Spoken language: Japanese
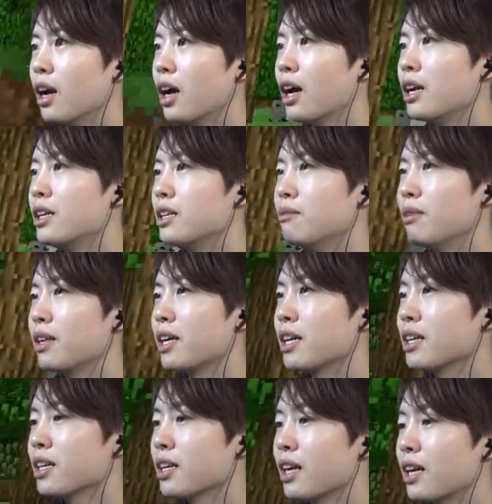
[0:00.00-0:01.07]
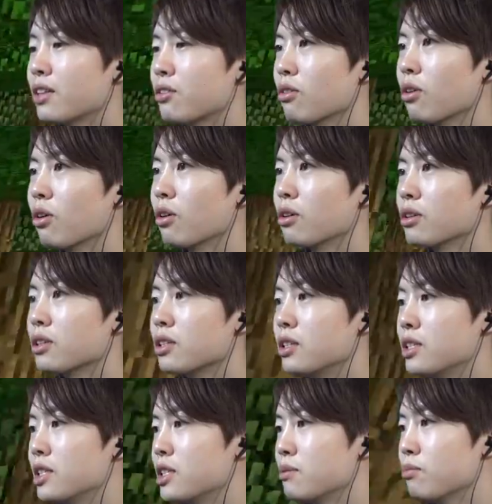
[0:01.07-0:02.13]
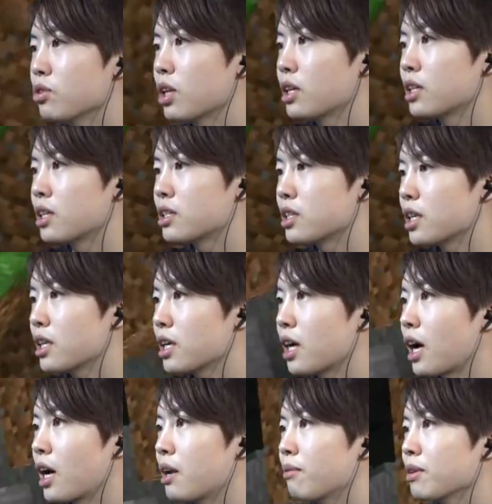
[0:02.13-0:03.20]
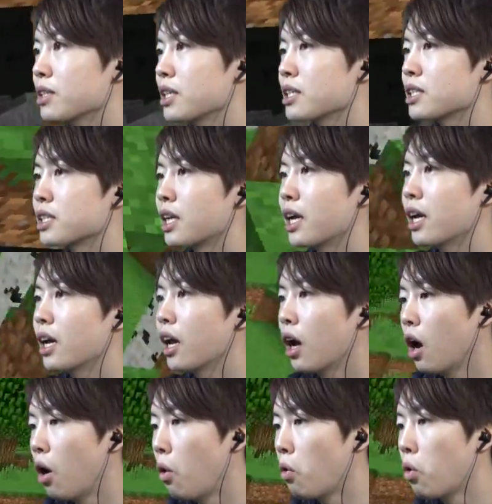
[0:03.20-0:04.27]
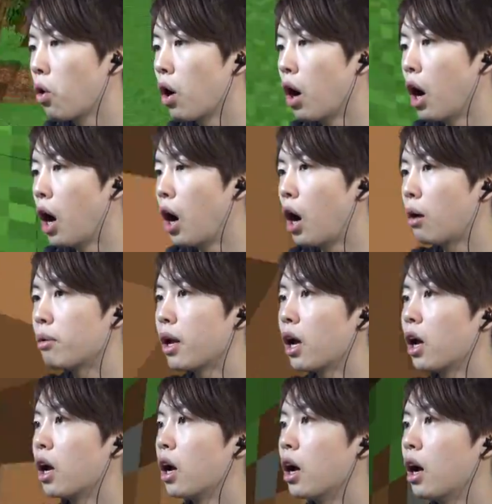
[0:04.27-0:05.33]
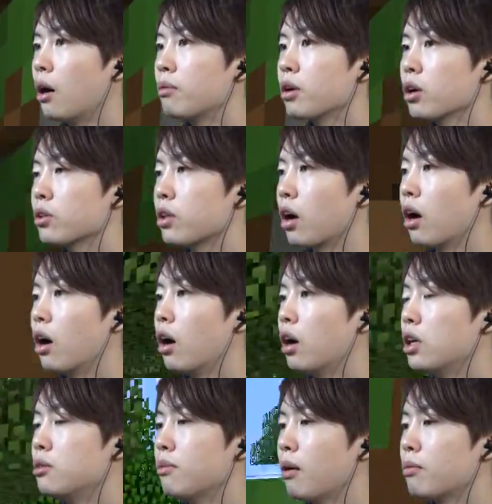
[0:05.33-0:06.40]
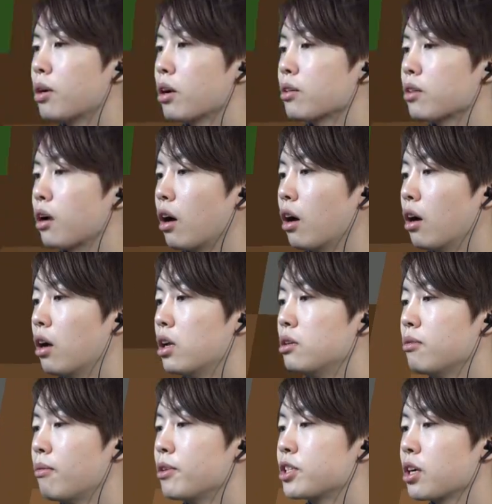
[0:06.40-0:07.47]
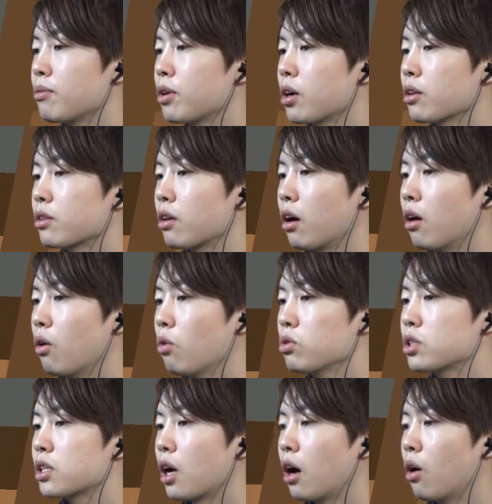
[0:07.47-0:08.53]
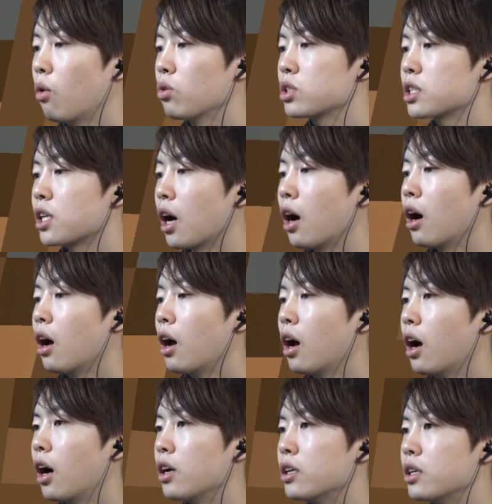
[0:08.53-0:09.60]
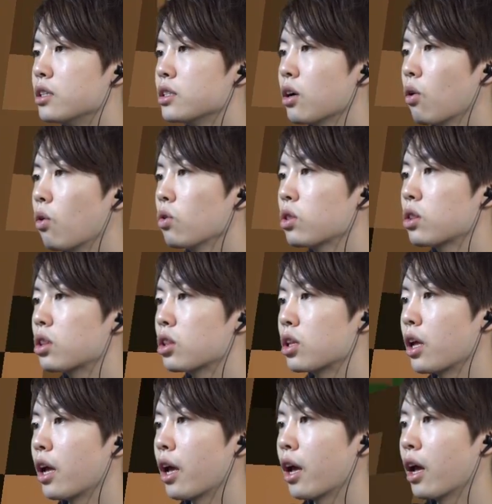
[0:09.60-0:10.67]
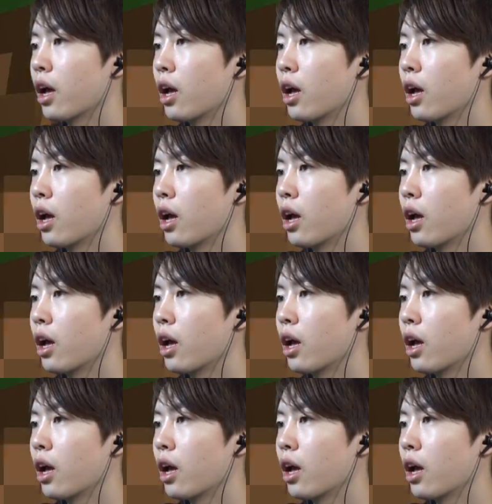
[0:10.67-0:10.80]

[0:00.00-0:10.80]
はい今ねえっ、ー、と人参もないんで連れて帰れませんしねお危ない危なかった今危なかった今めっちゃ危なかった落ちた落ちたはいじゃあ掘って